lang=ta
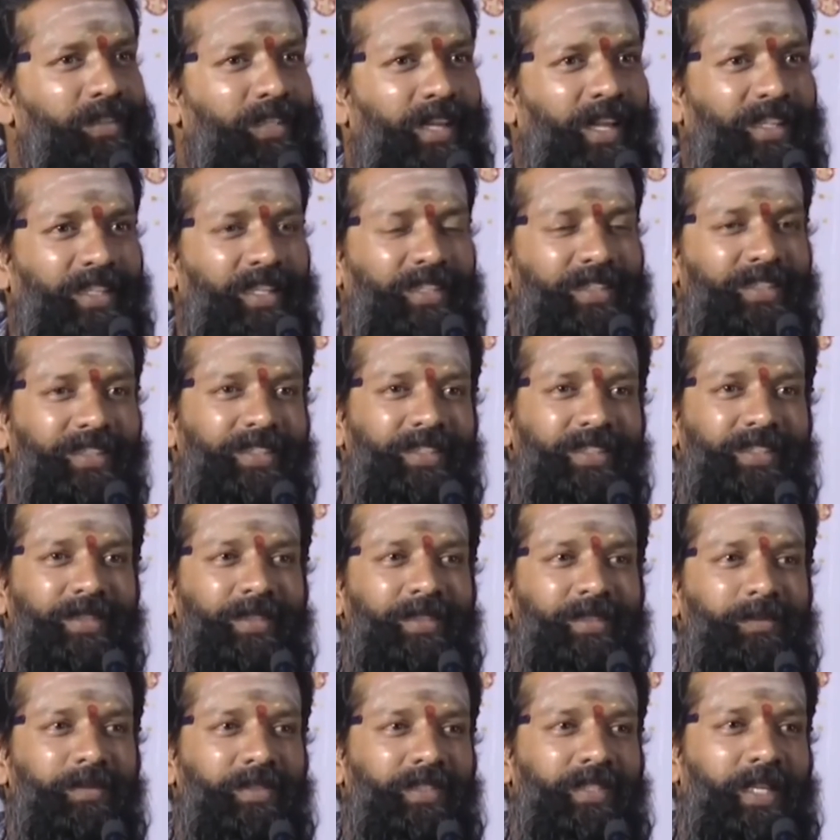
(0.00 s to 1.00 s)
அதாவது
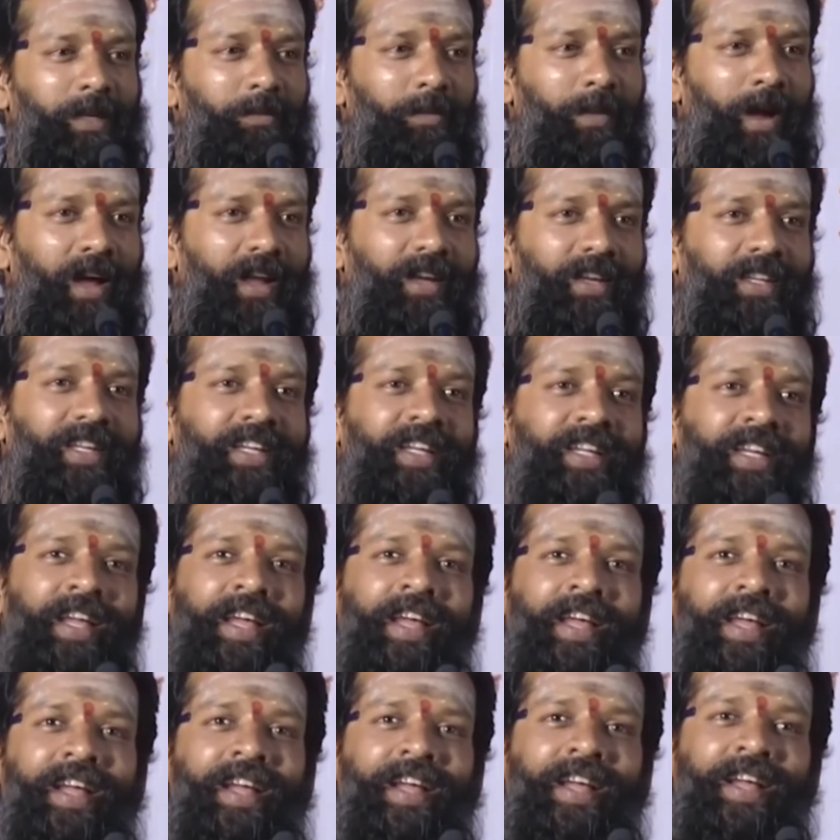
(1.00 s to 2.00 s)
சினிமாலேயே
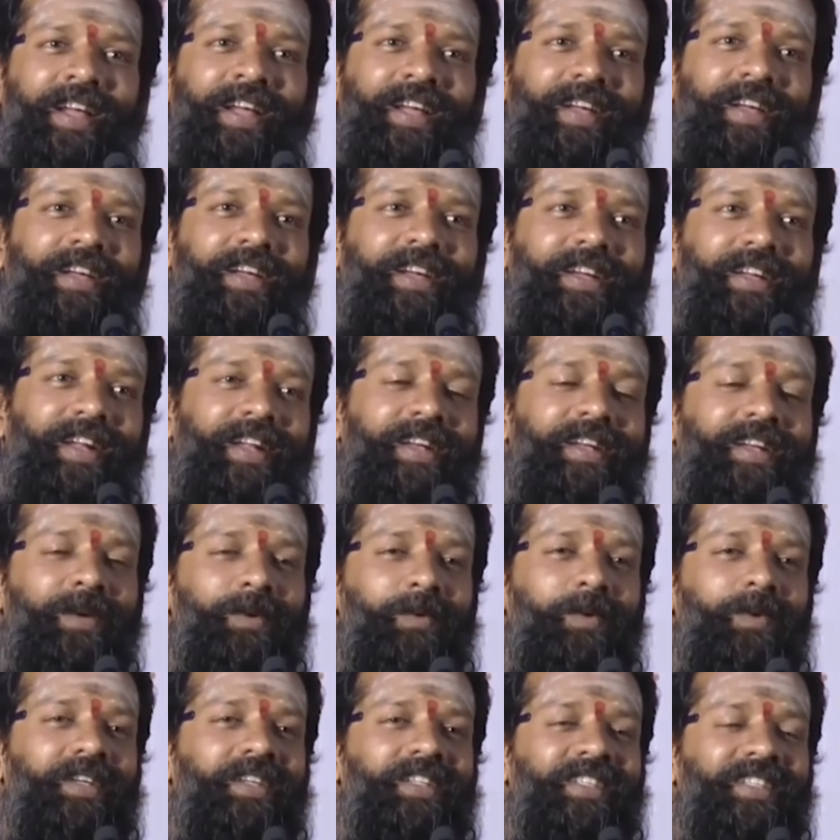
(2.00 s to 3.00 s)
நல்ல
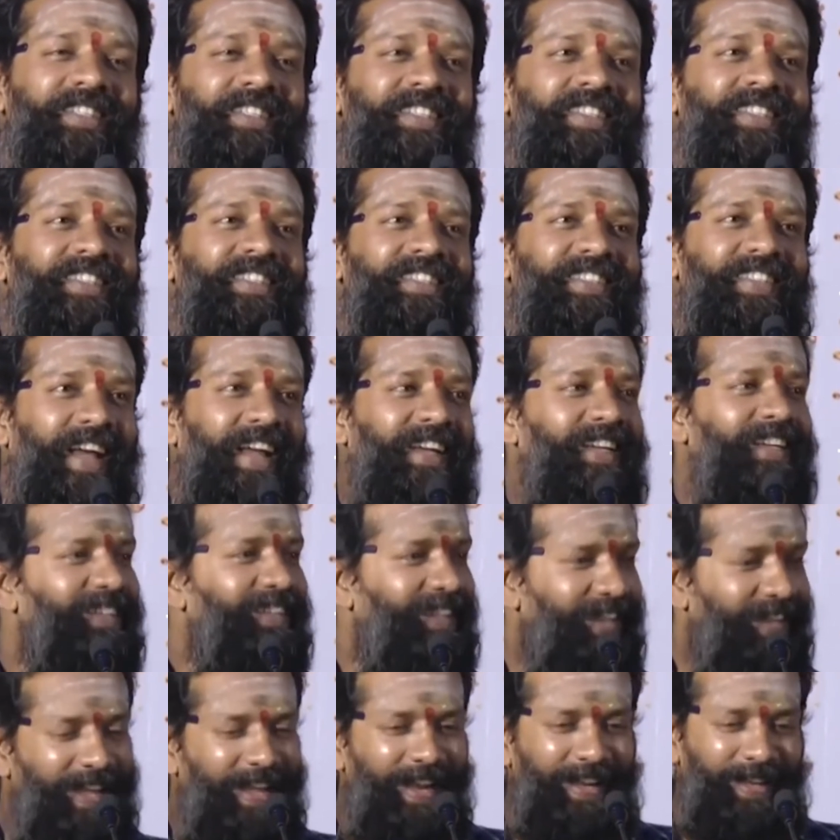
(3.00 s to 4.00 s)
ஒரு
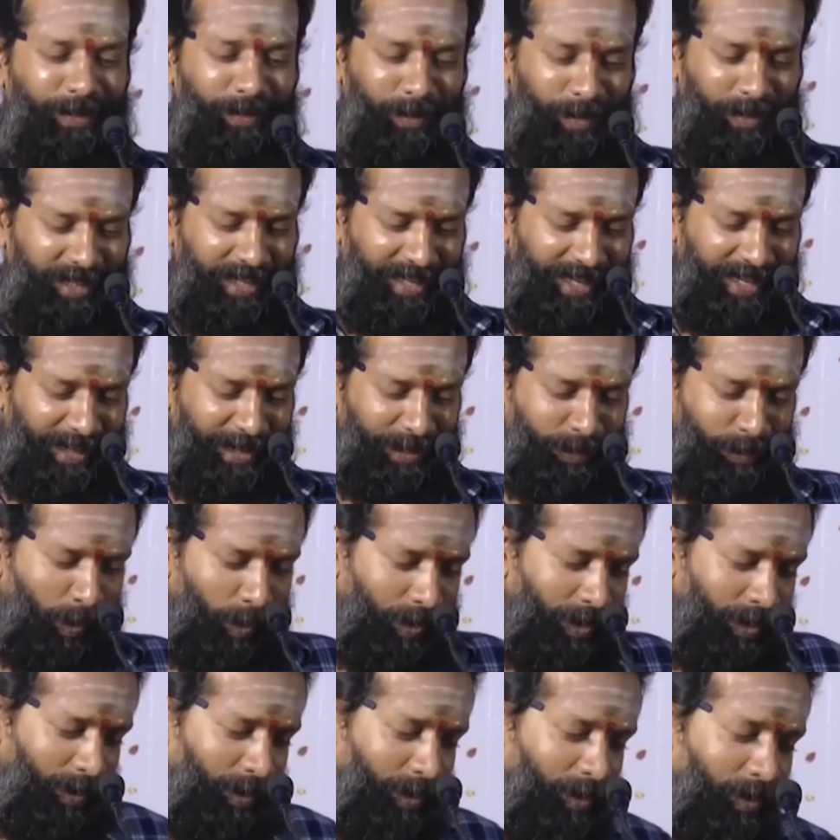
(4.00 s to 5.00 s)
டேலண்டடாக ஒருத்தர்கிட்ட
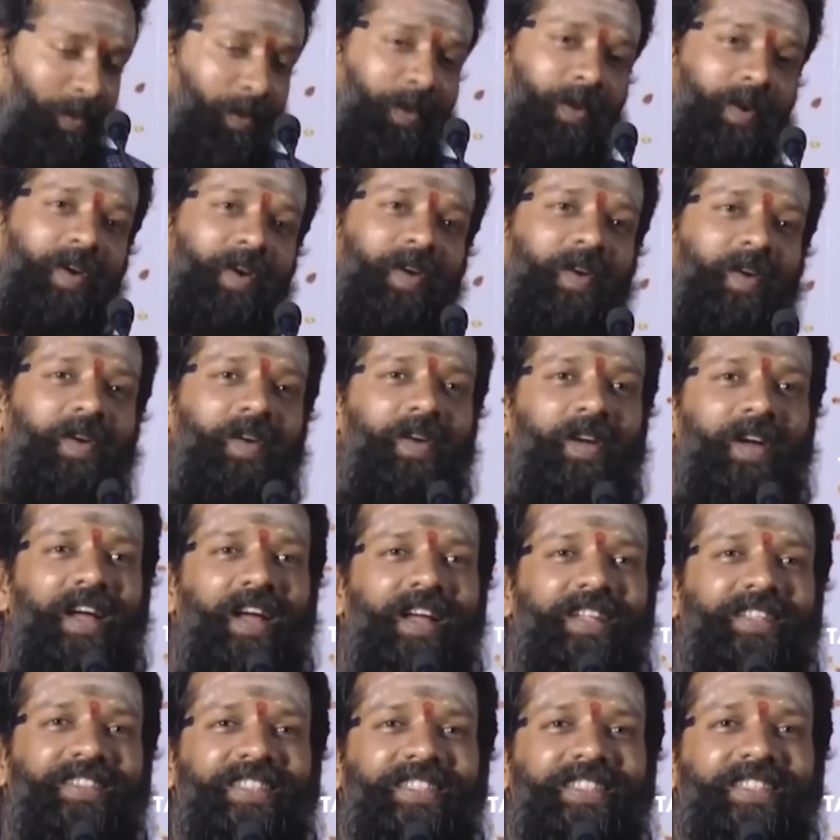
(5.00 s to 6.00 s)
சொல்லணும்
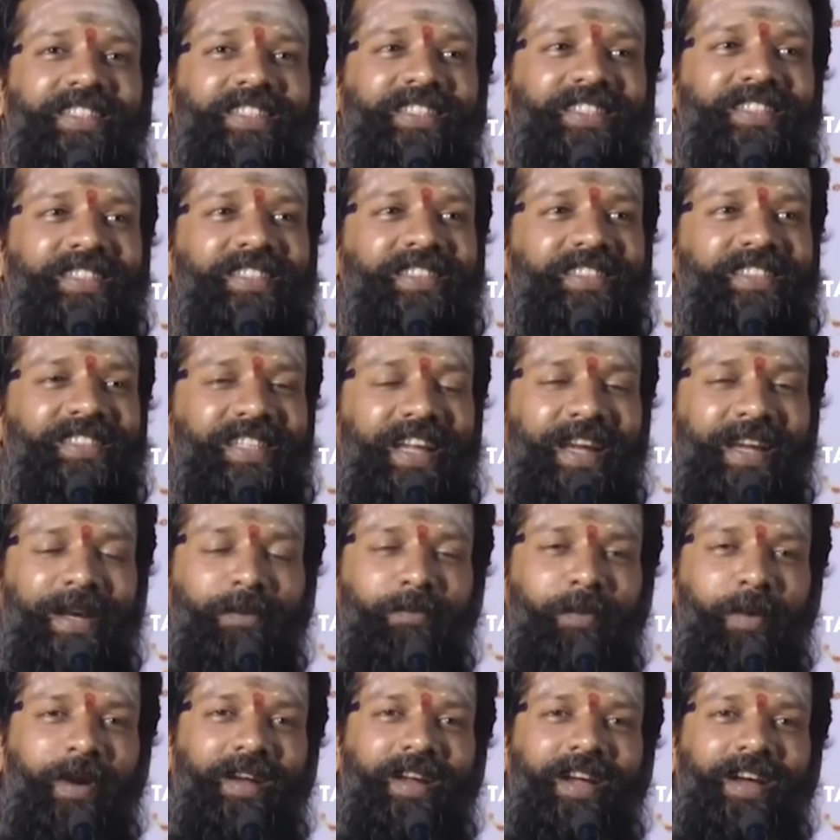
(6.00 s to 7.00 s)
அதுக்கு என்ன
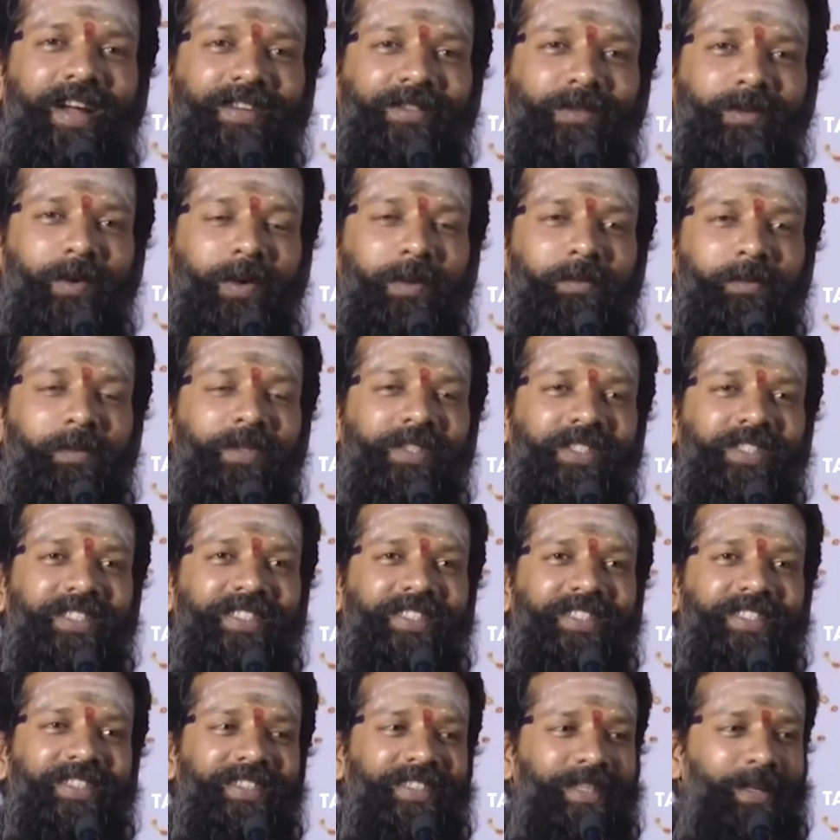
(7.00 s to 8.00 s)
பண்ணலான்னு சொல்லும் போது
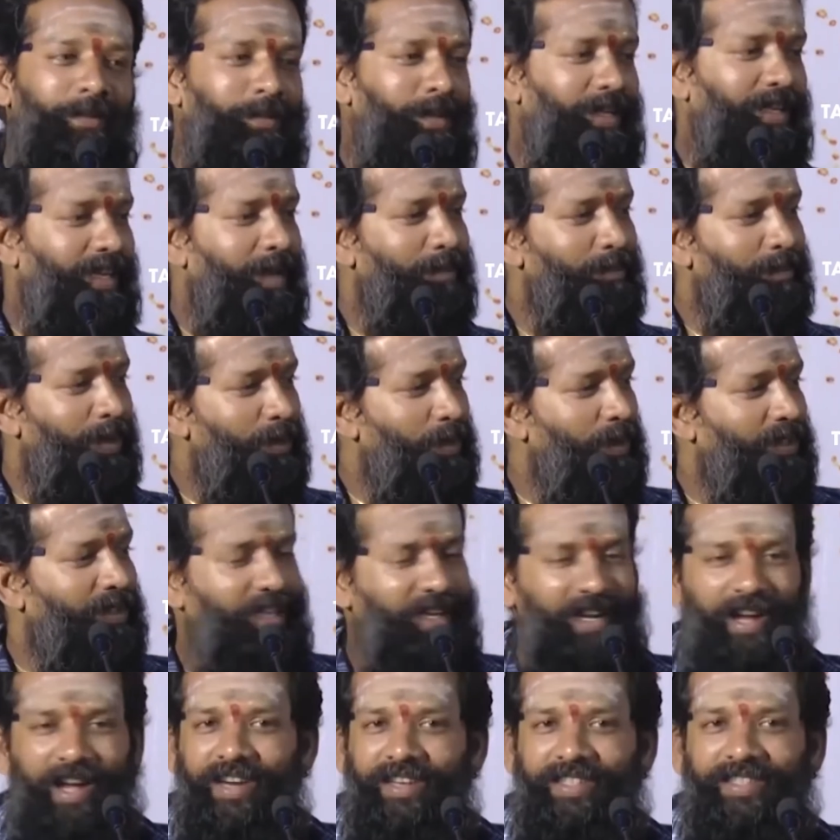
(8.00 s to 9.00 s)
நம்ம நண்பர்
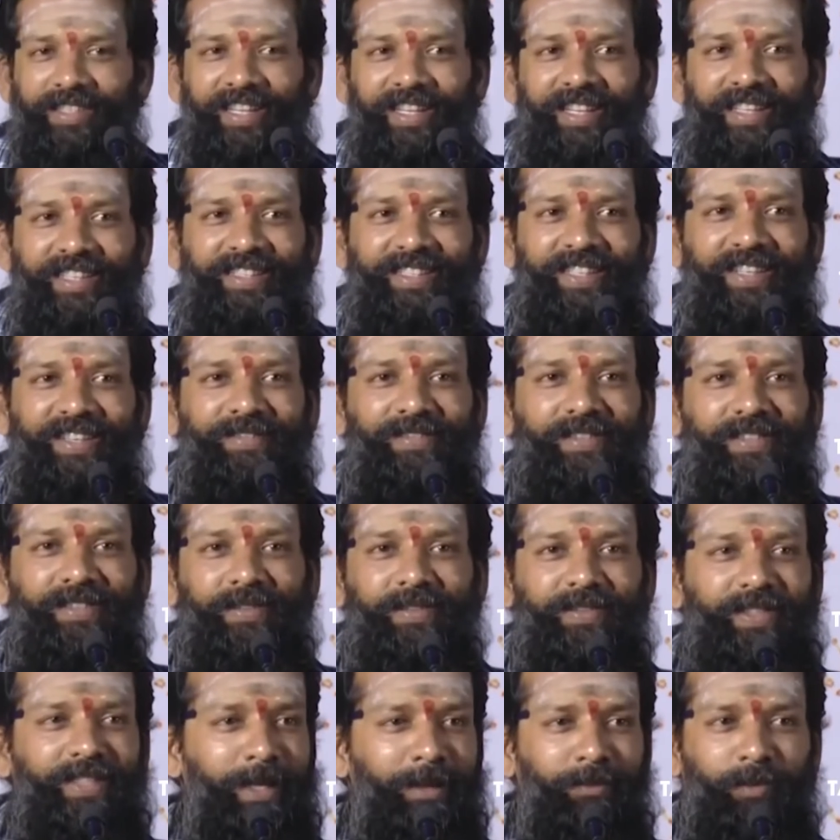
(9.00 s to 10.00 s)
ஒருத்தர் ஆர்ட் டைரக்டர்
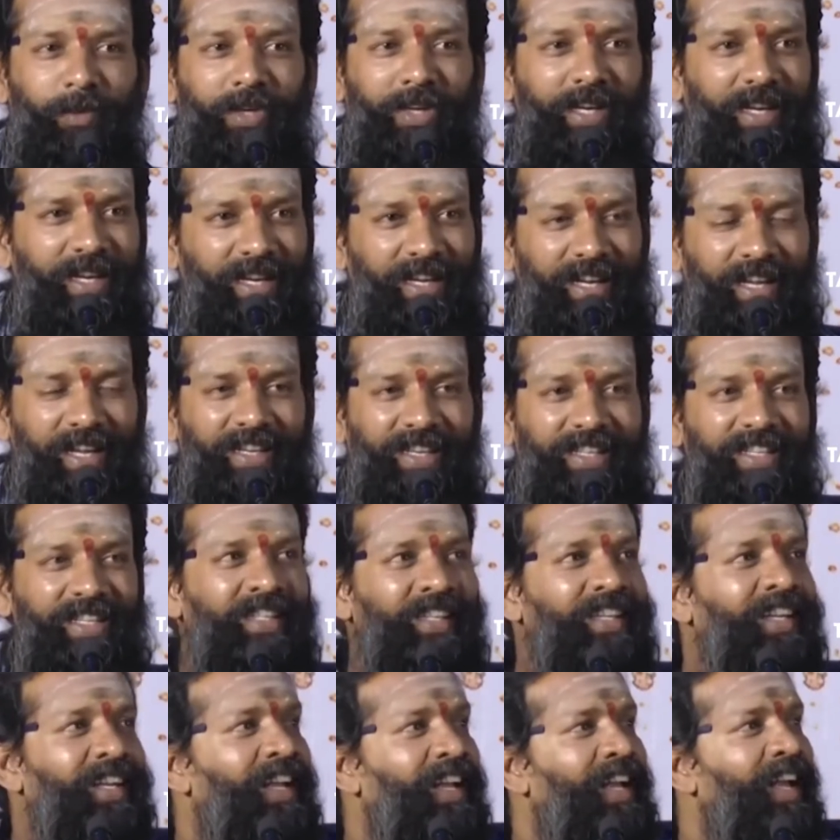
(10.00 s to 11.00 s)
விஜய் முருகன் இருக்கார்
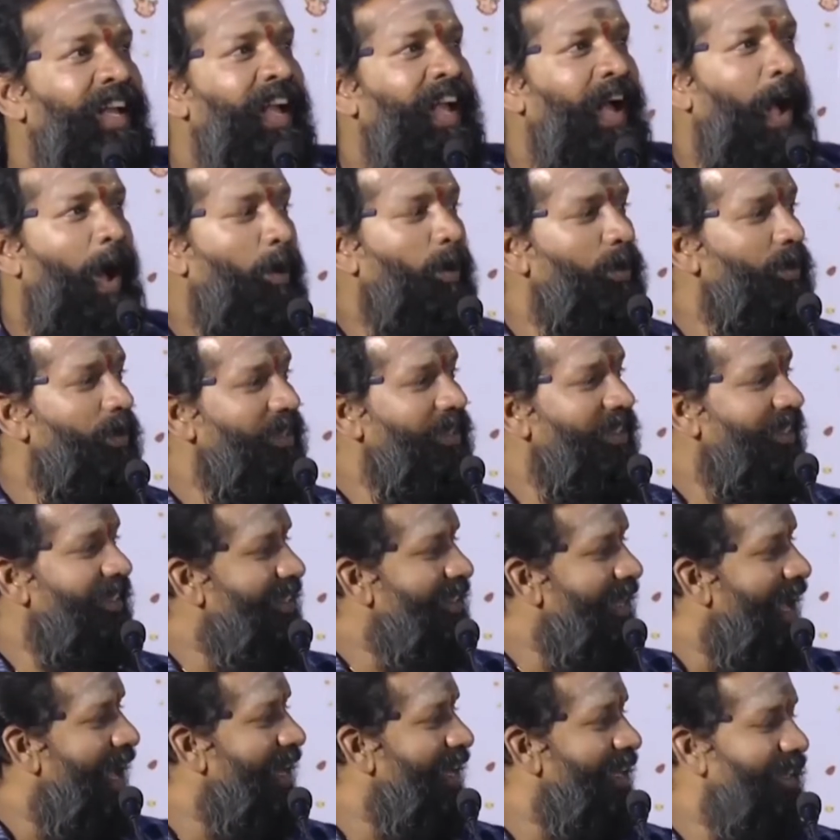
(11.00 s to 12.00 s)
அவர் வந்து
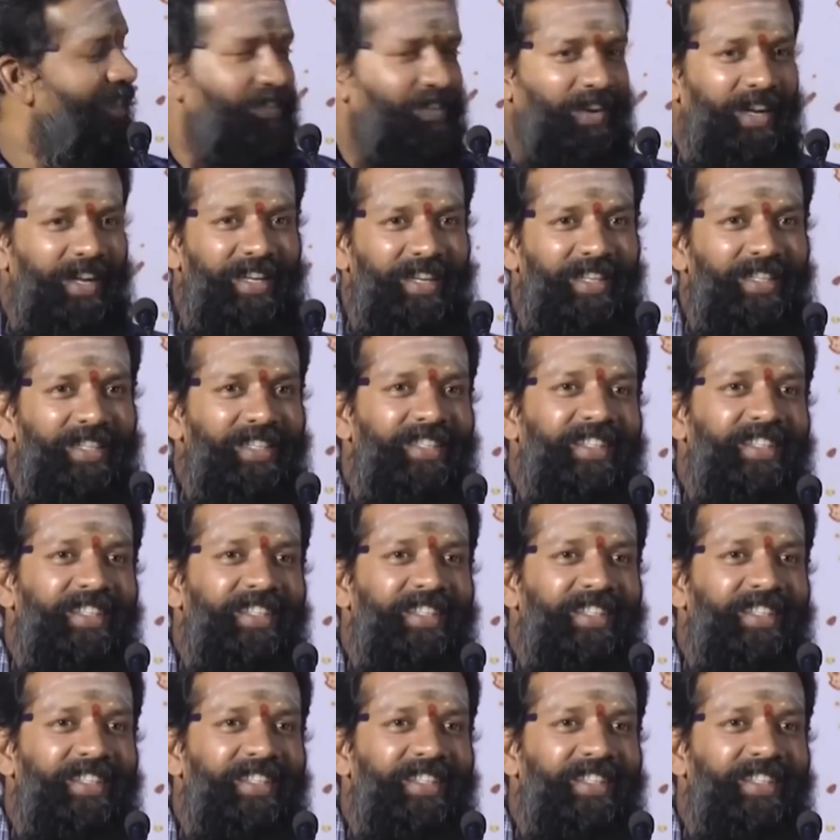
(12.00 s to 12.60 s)
சாருக்கு ஃப்ரெண்டு